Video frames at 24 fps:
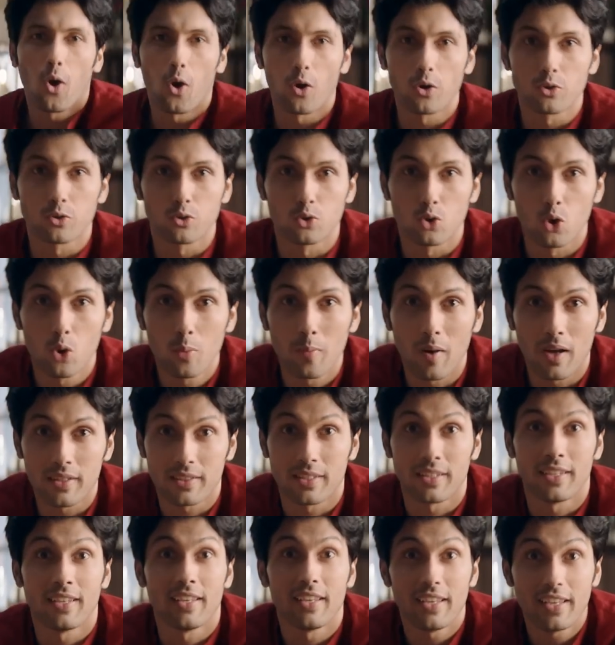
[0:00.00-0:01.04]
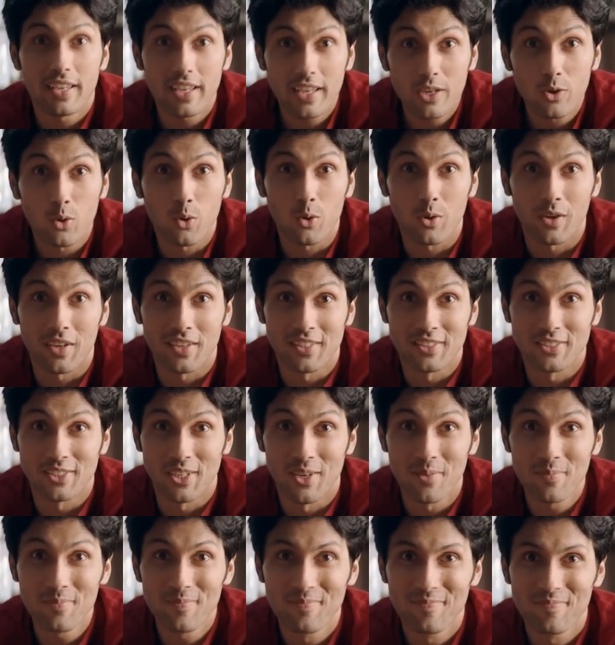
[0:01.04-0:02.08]
और दो बातें एक हो गई
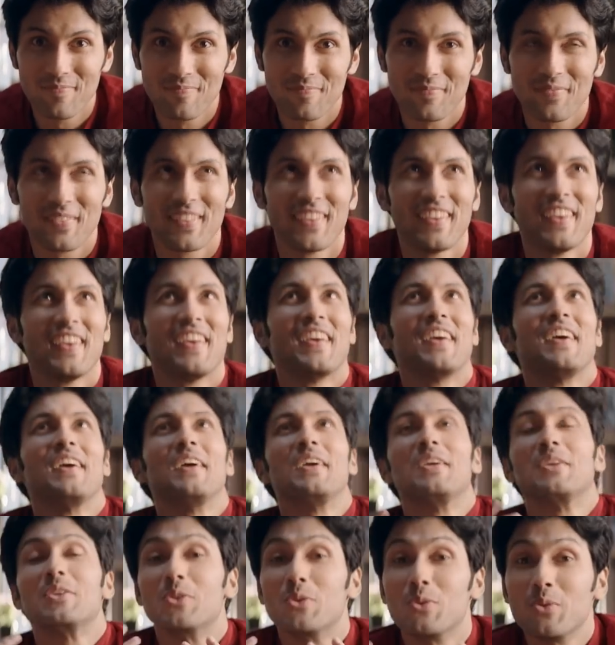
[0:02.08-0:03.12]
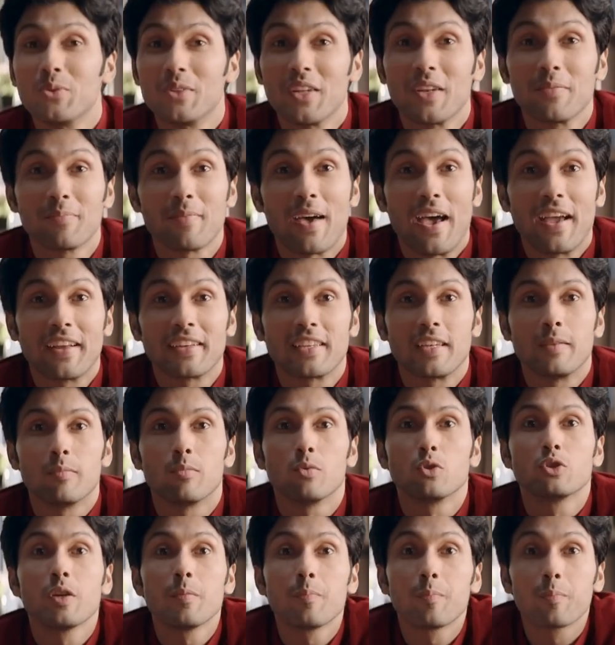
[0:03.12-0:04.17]
जब यूनियन बैंक ने
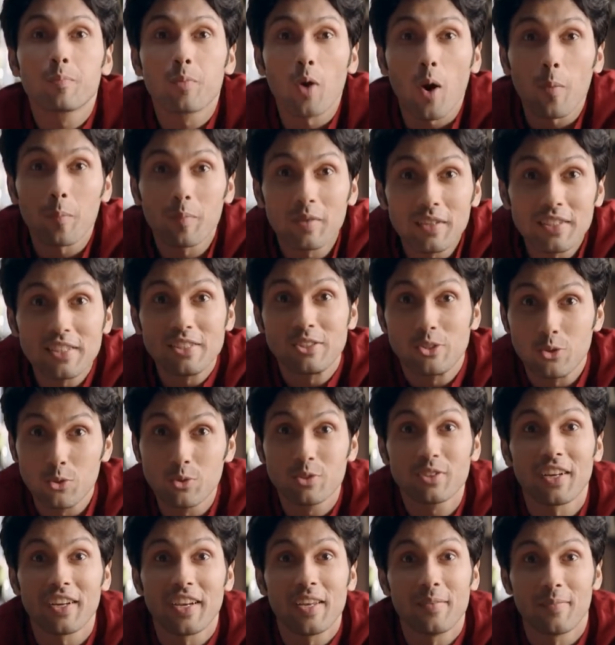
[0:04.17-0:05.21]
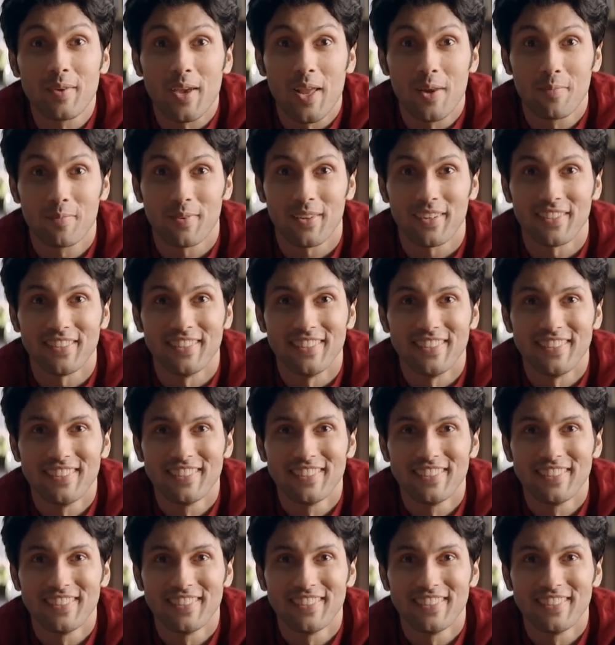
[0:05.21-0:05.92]
मुझे प्रॉपर्टी चूज करने में हेल्प कर दी